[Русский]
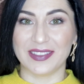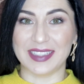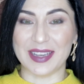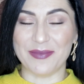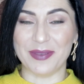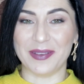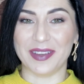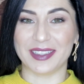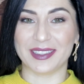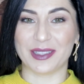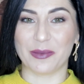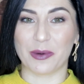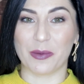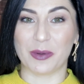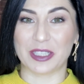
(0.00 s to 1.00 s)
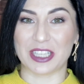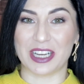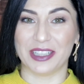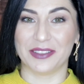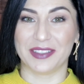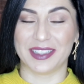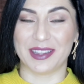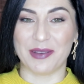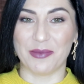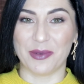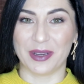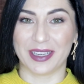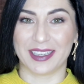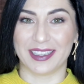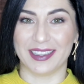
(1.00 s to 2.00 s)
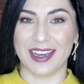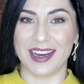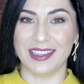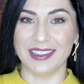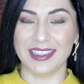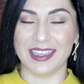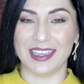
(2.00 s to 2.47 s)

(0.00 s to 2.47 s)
Всем привет и добро пожаловать на мой канал!